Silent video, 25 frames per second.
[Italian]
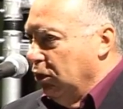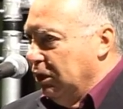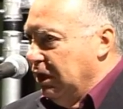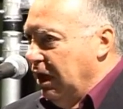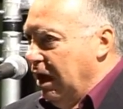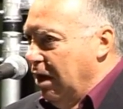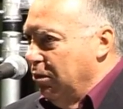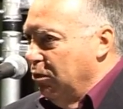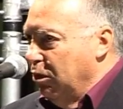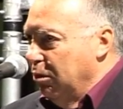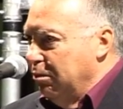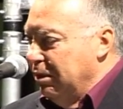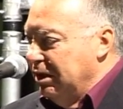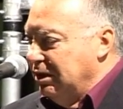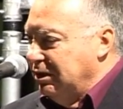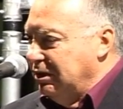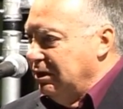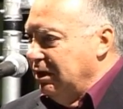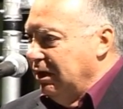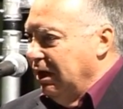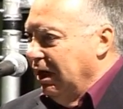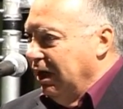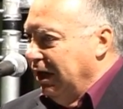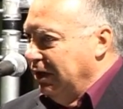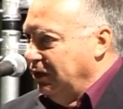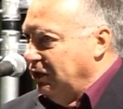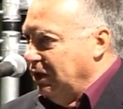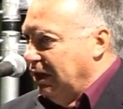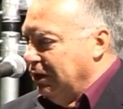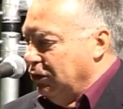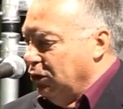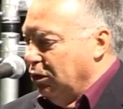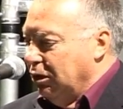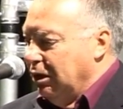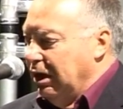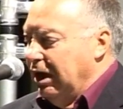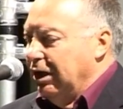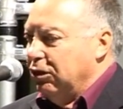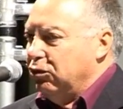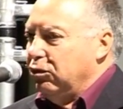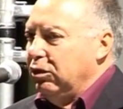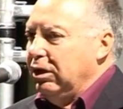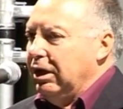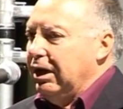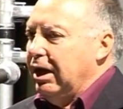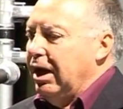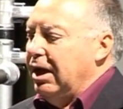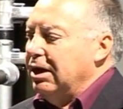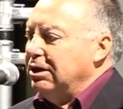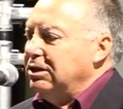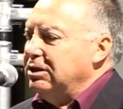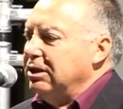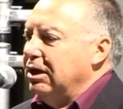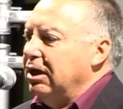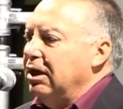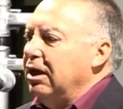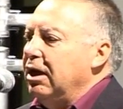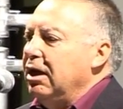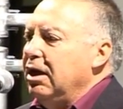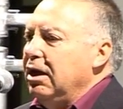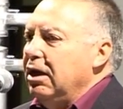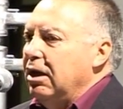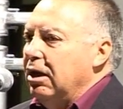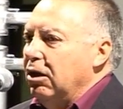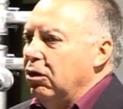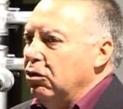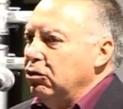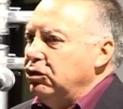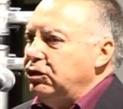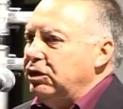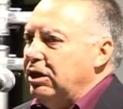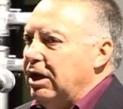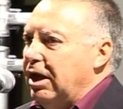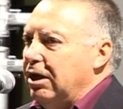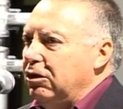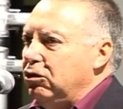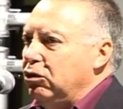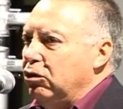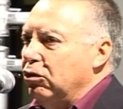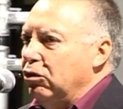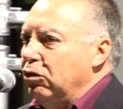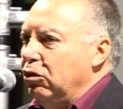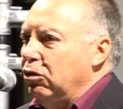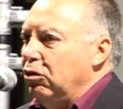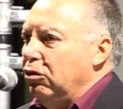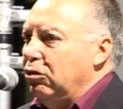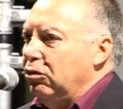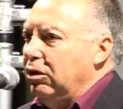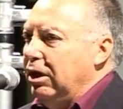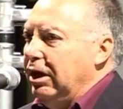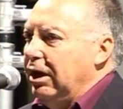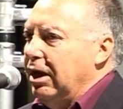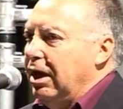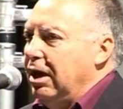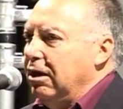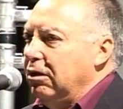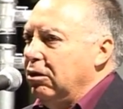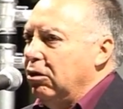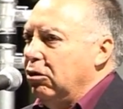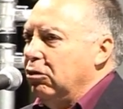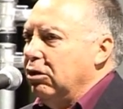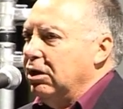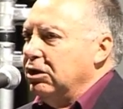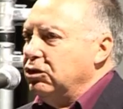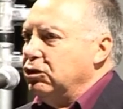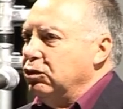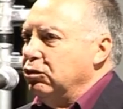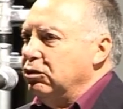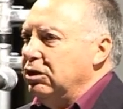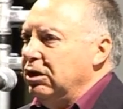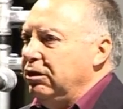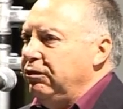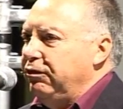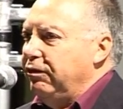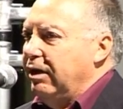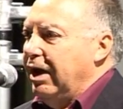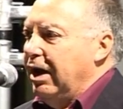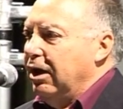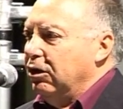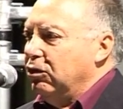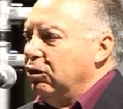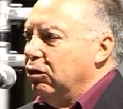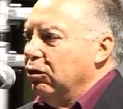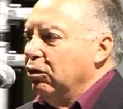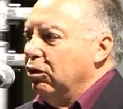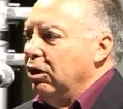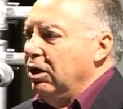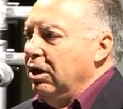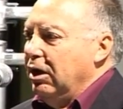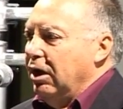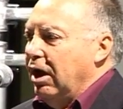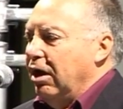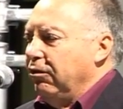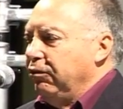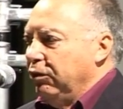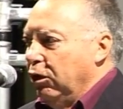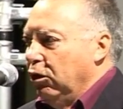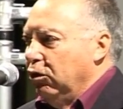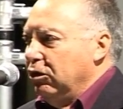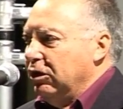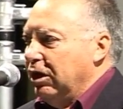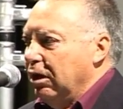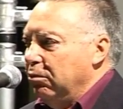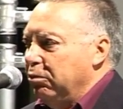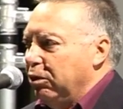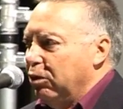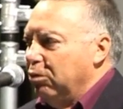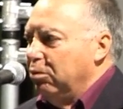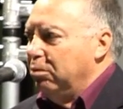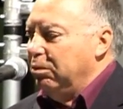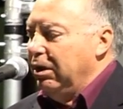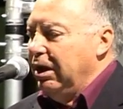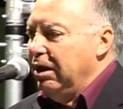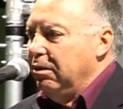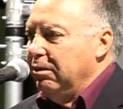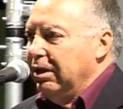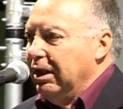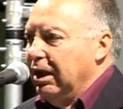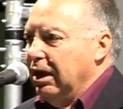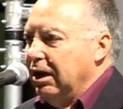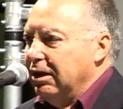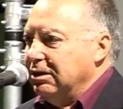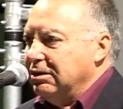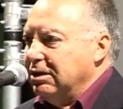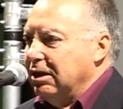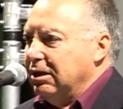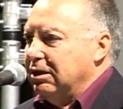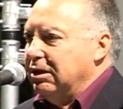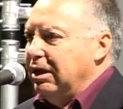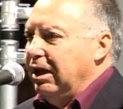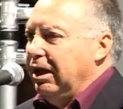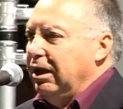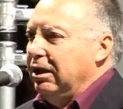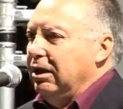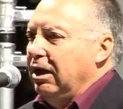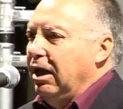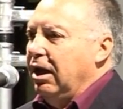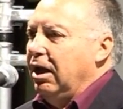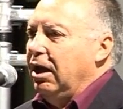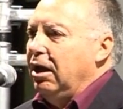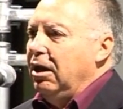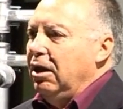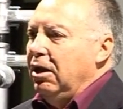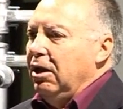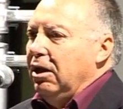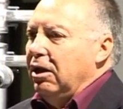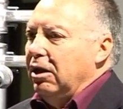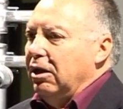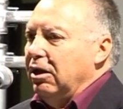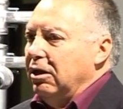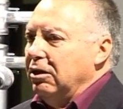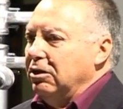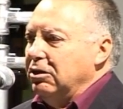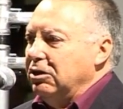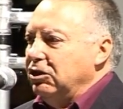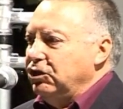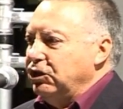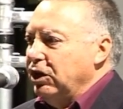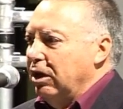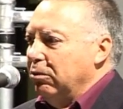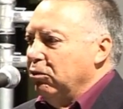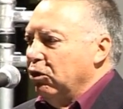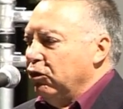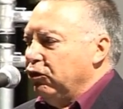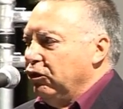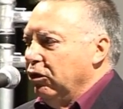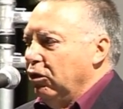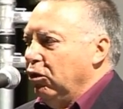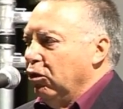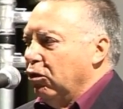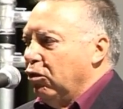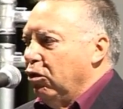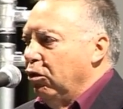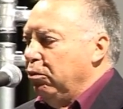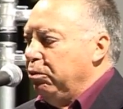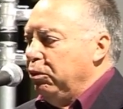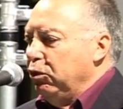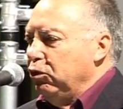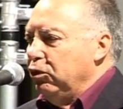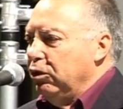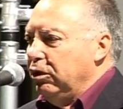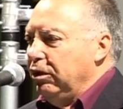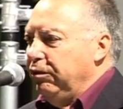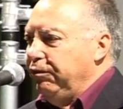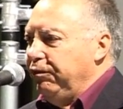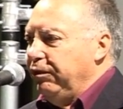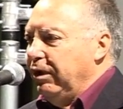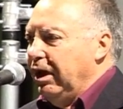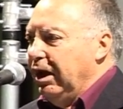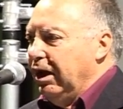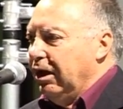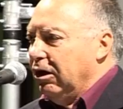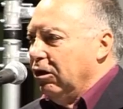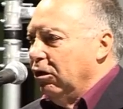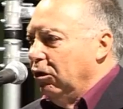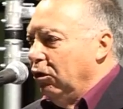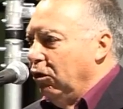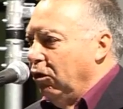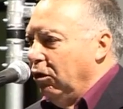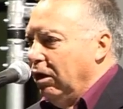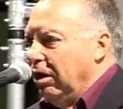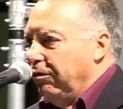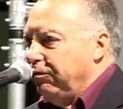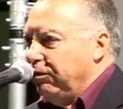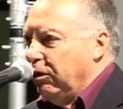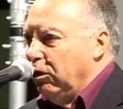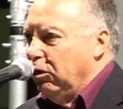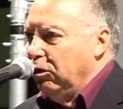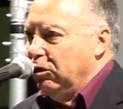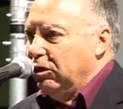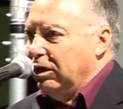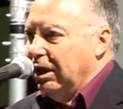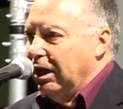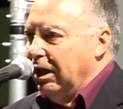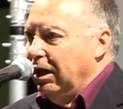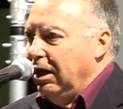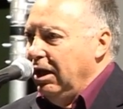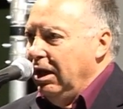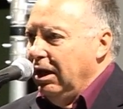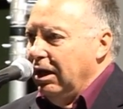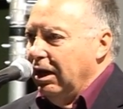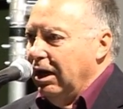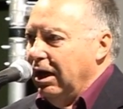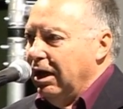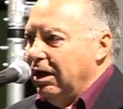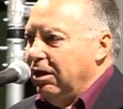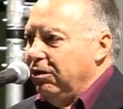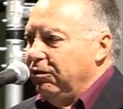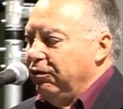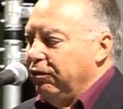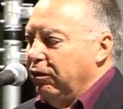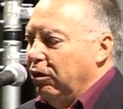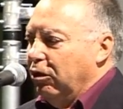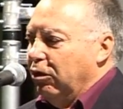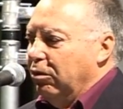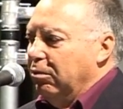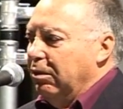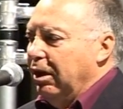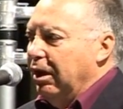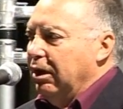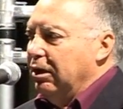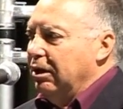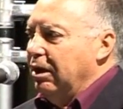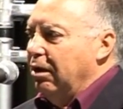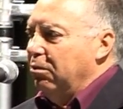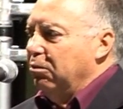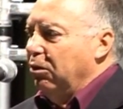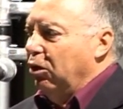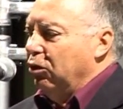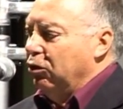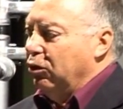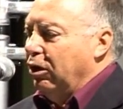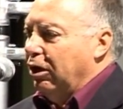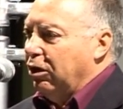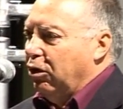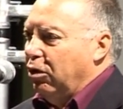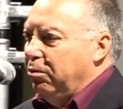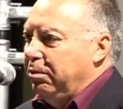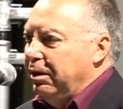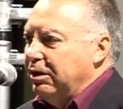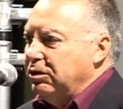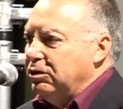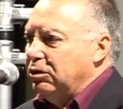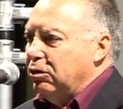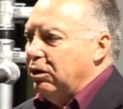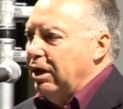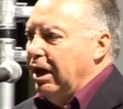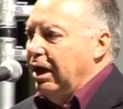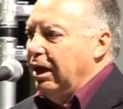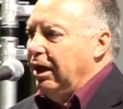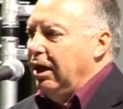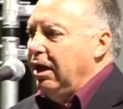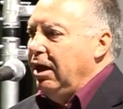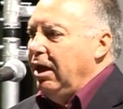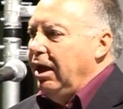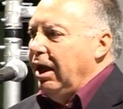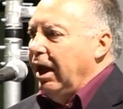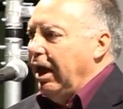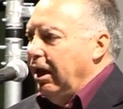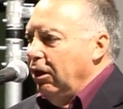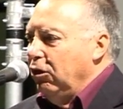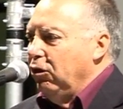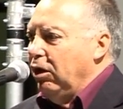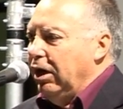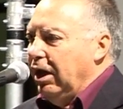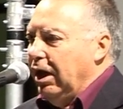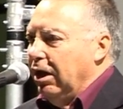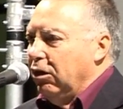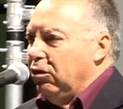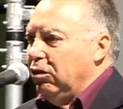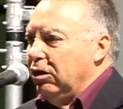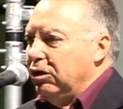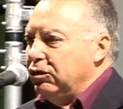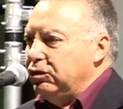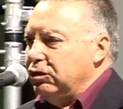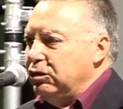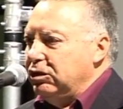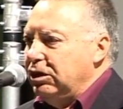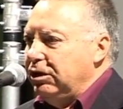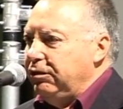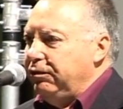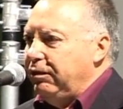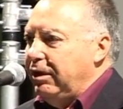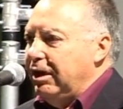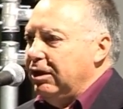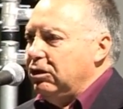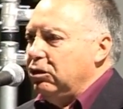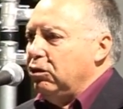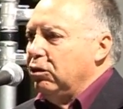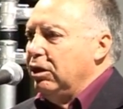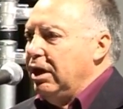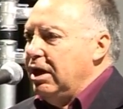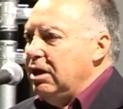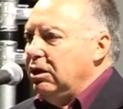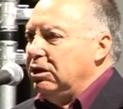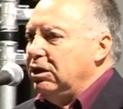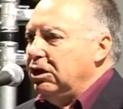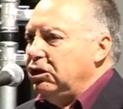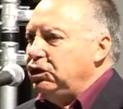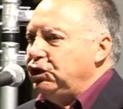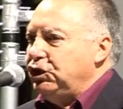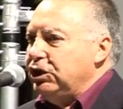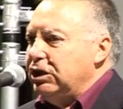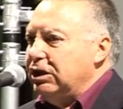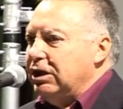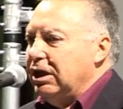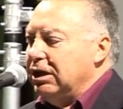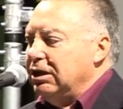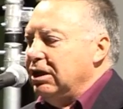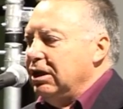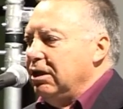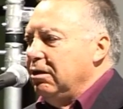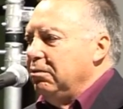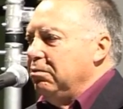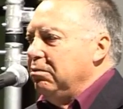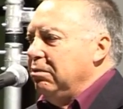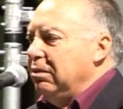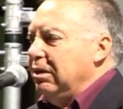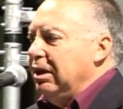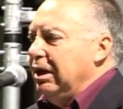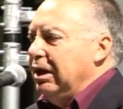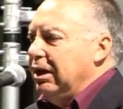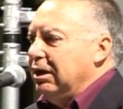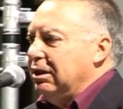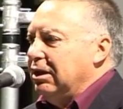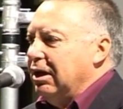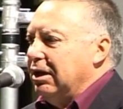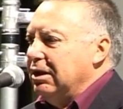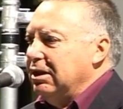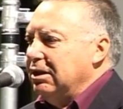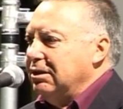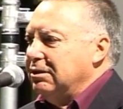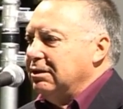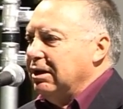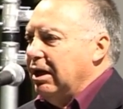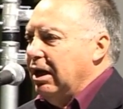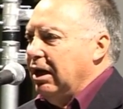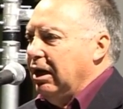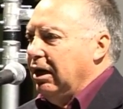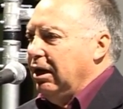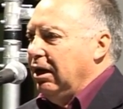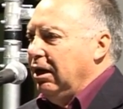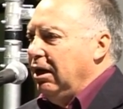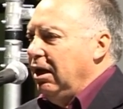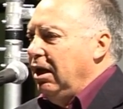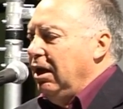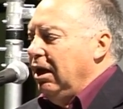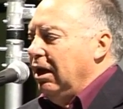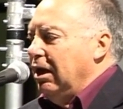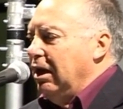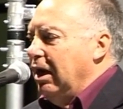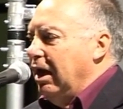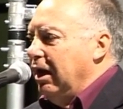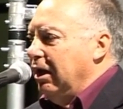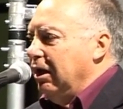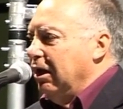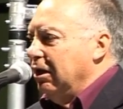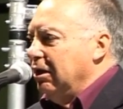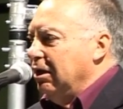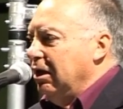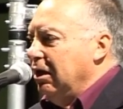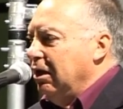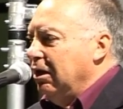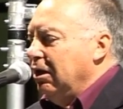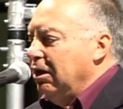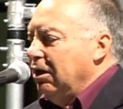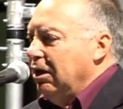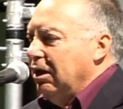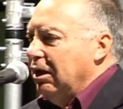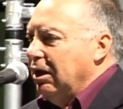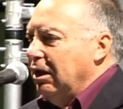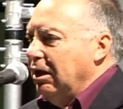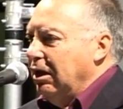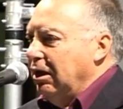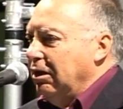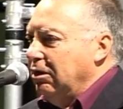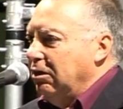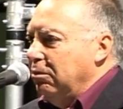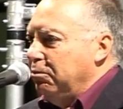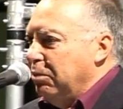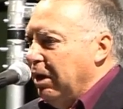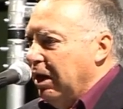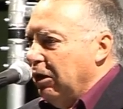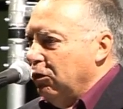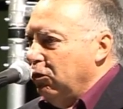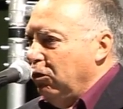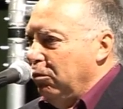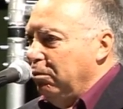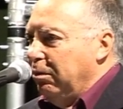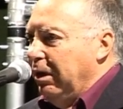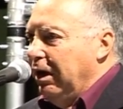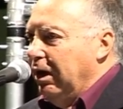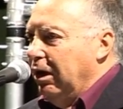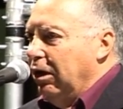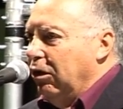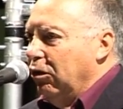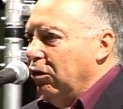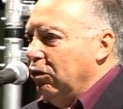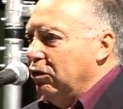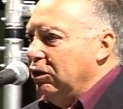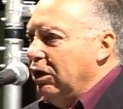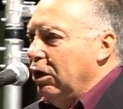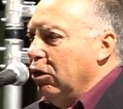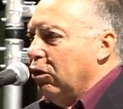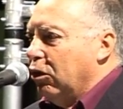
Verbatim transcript: ricordiamo Messina è già tornato in carcere, lo Stato non è ancora soddisfatto, affronta i problemi della Sardegna eh, diciamo solo col pugno di ferro, non affronta la riforma del mondo agropastorale e non è ancora soddisfatto e decide di militarizzare l'area di, eh, di Pratobello, di